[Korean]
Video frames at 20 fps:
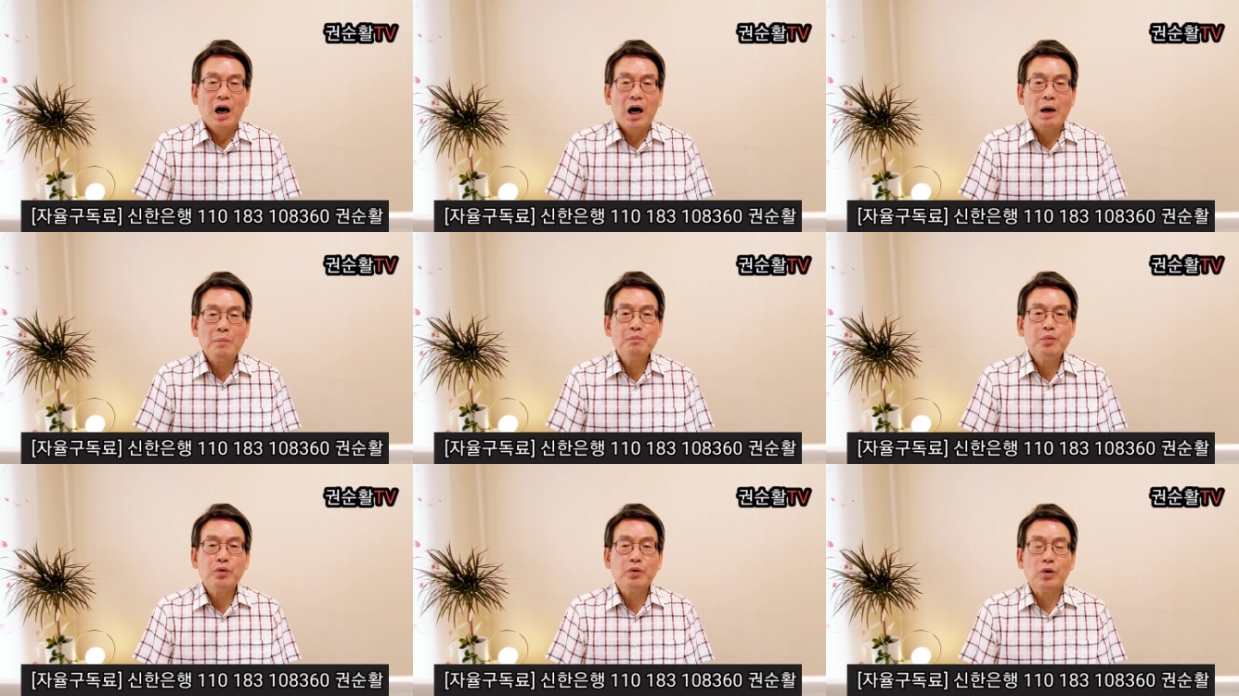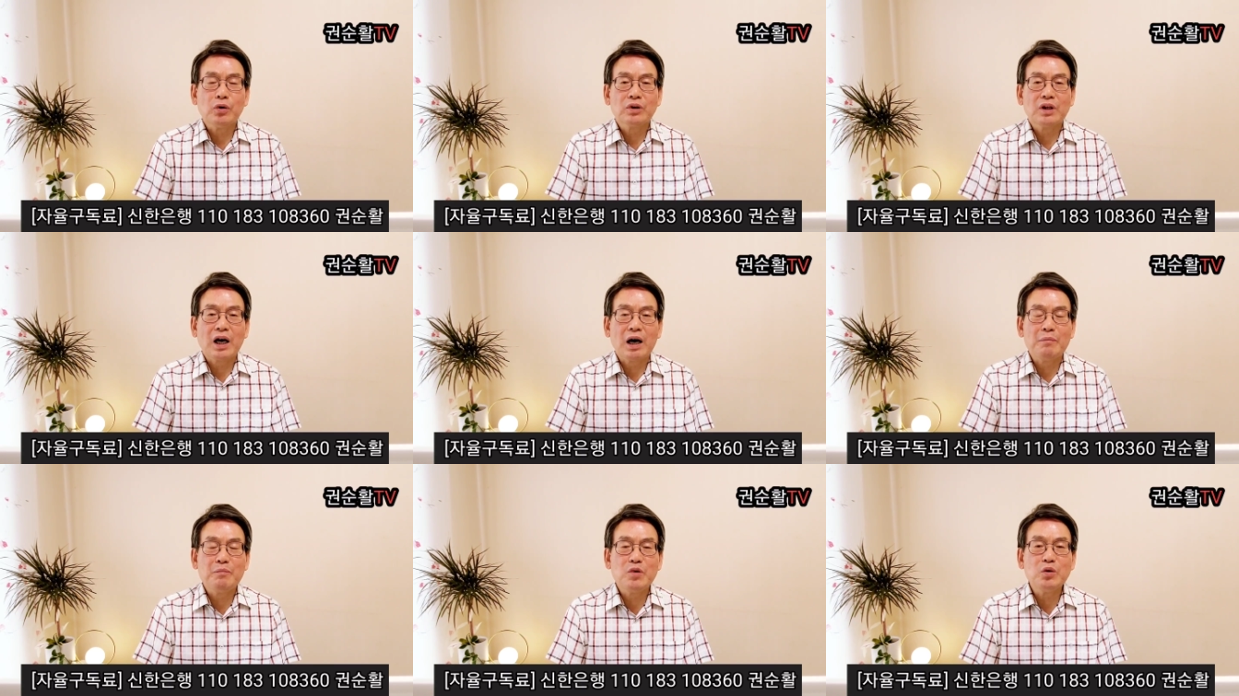
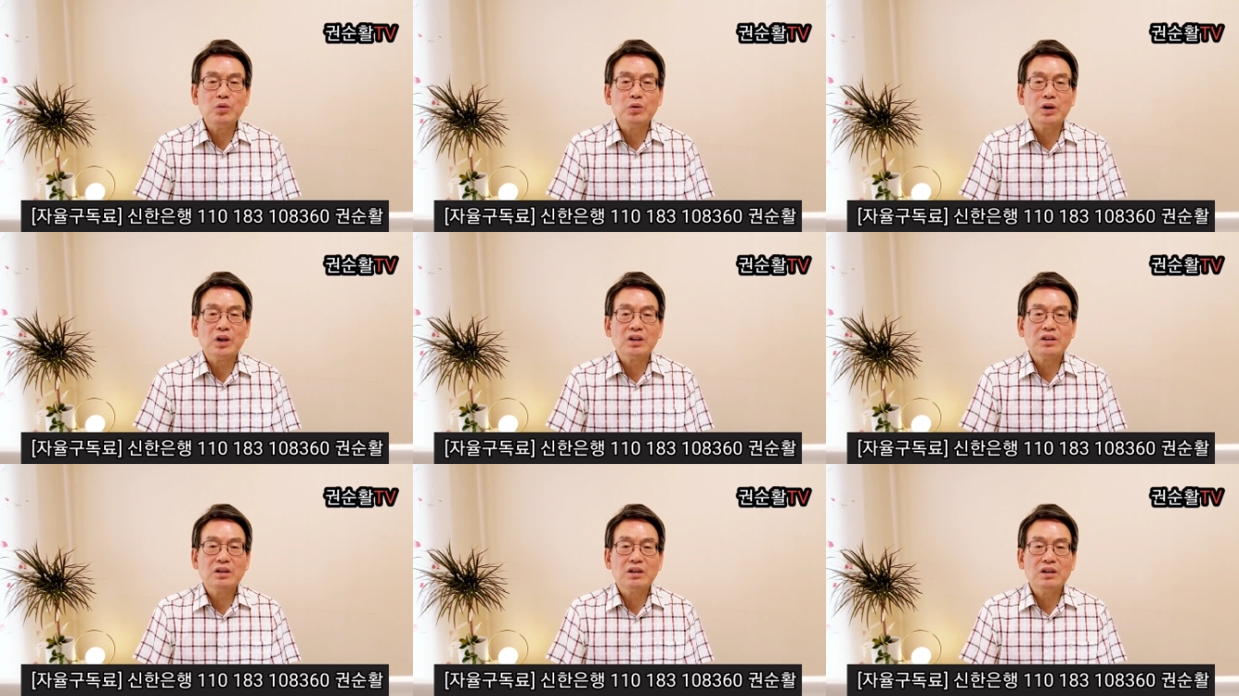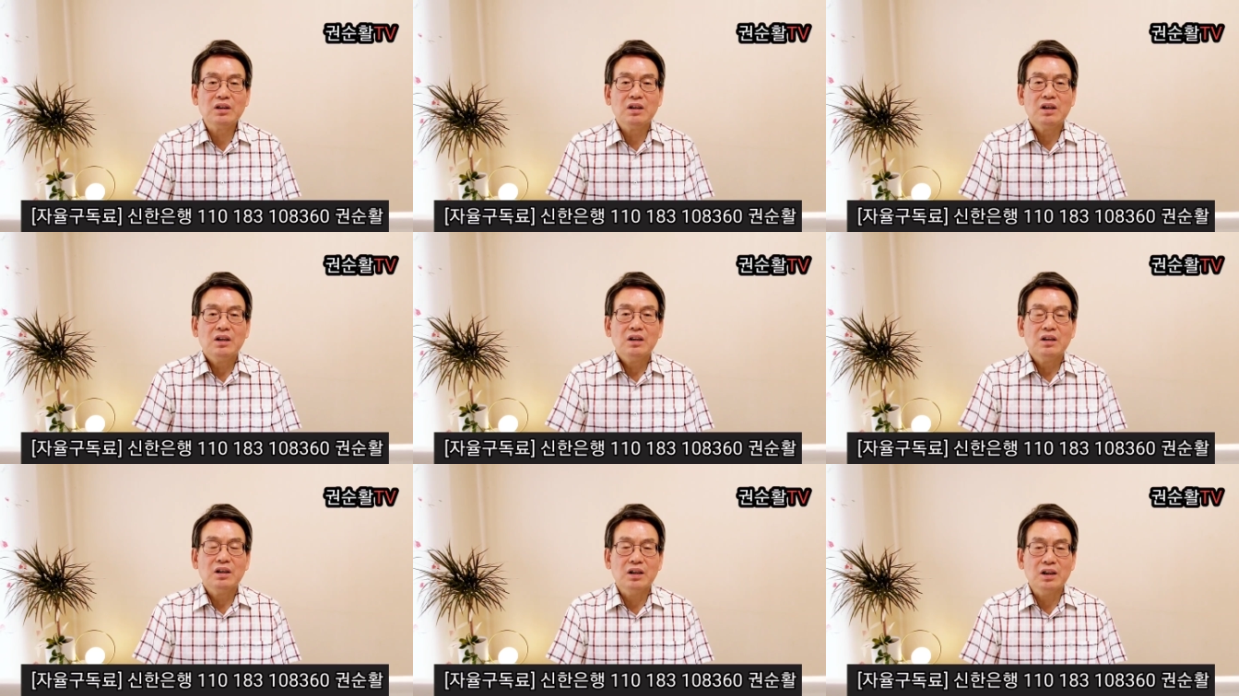앞으로
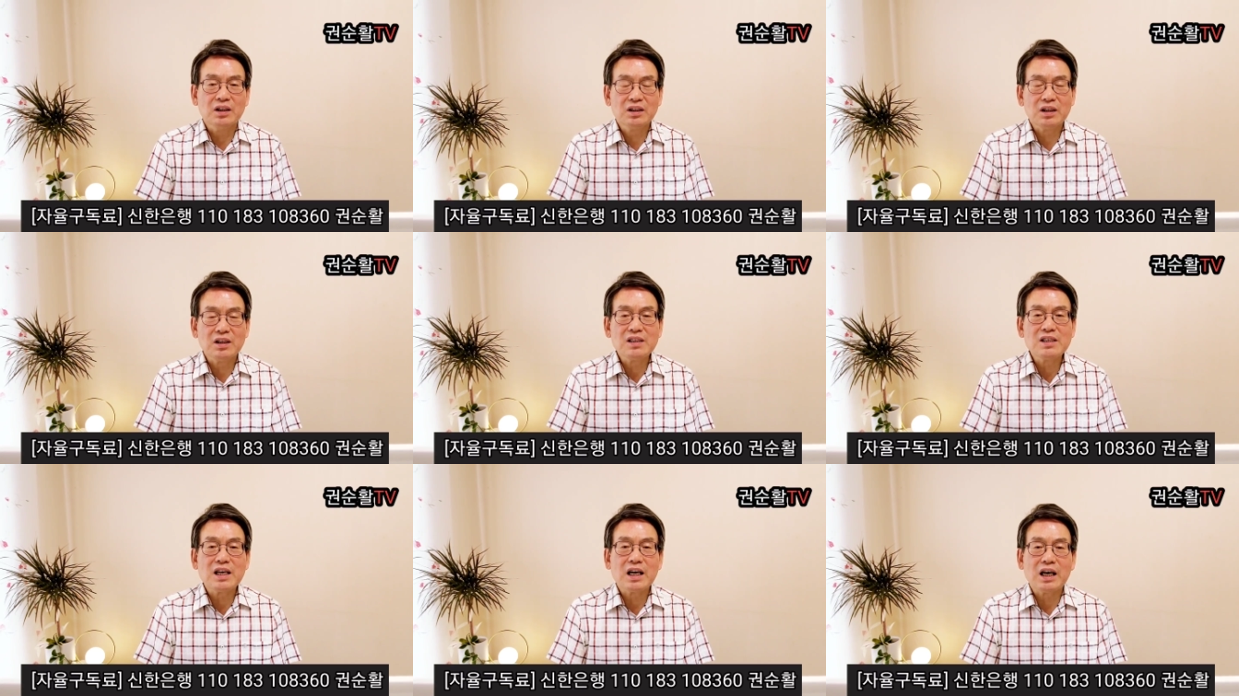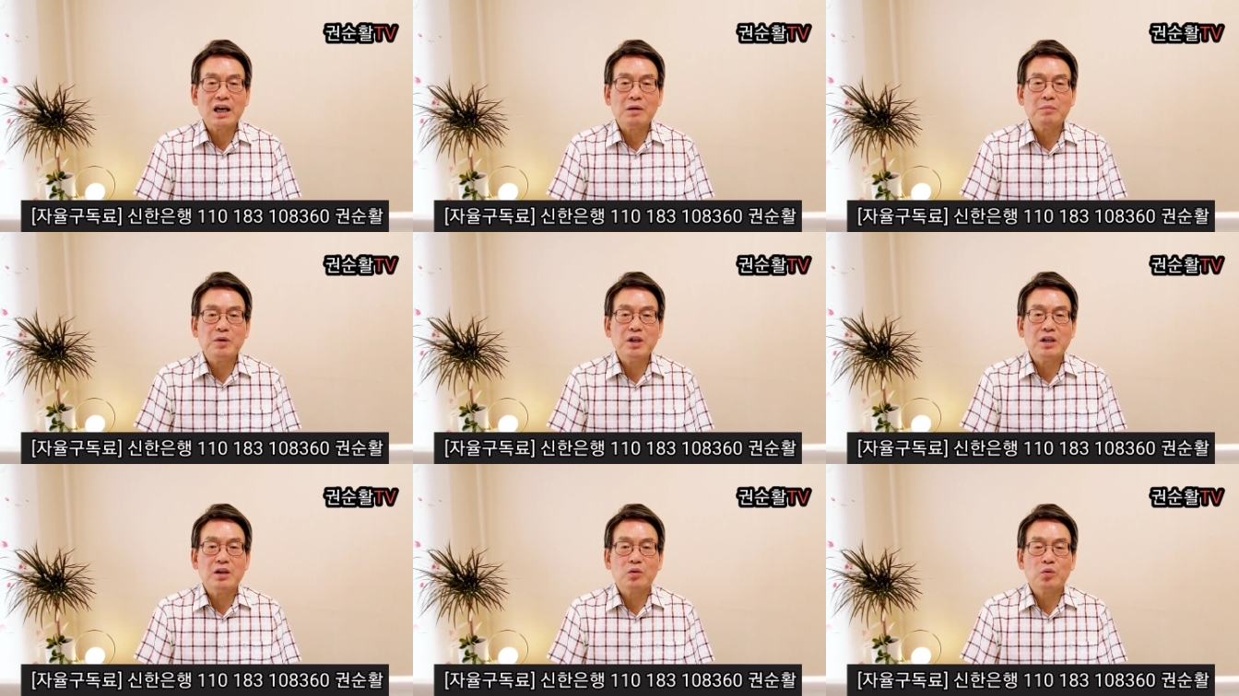대한민국에서 어떤
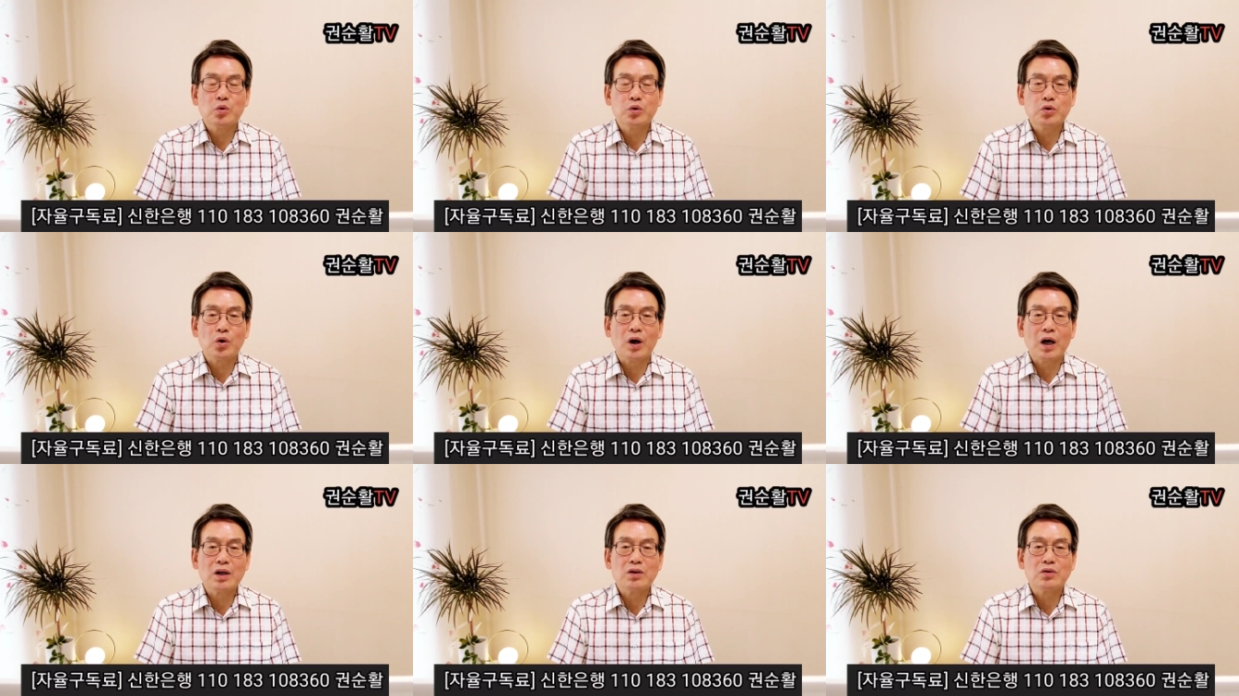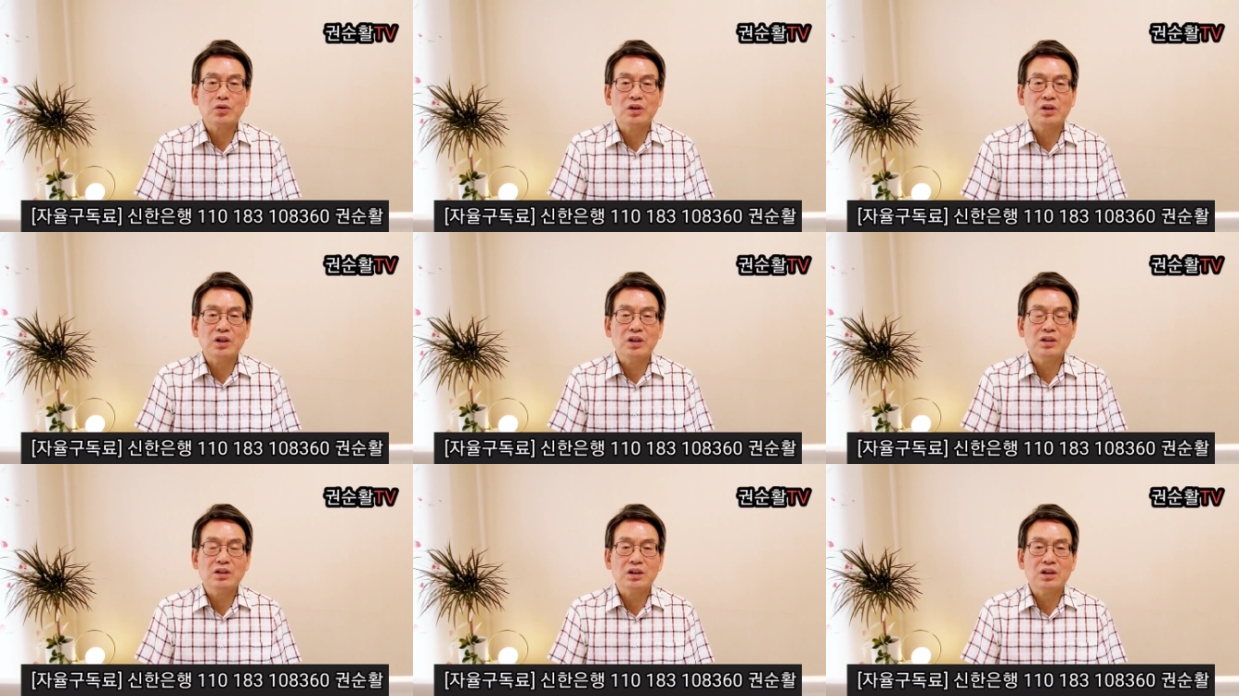사람을 구속할 수
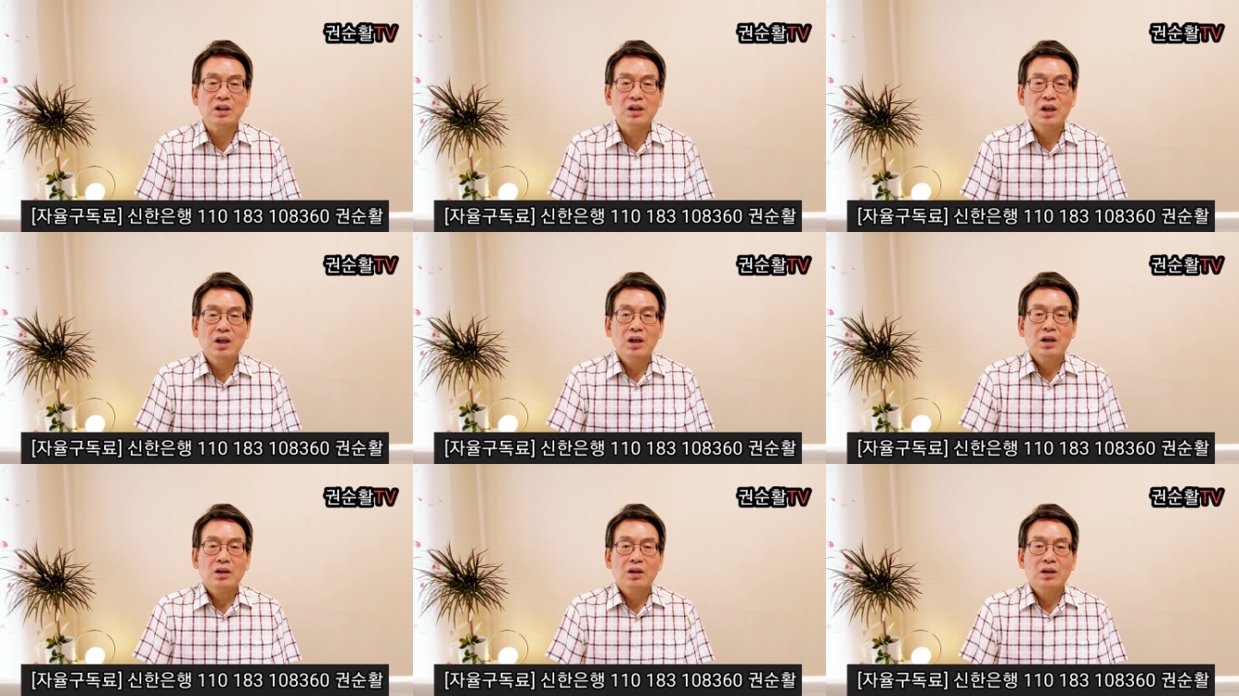있는지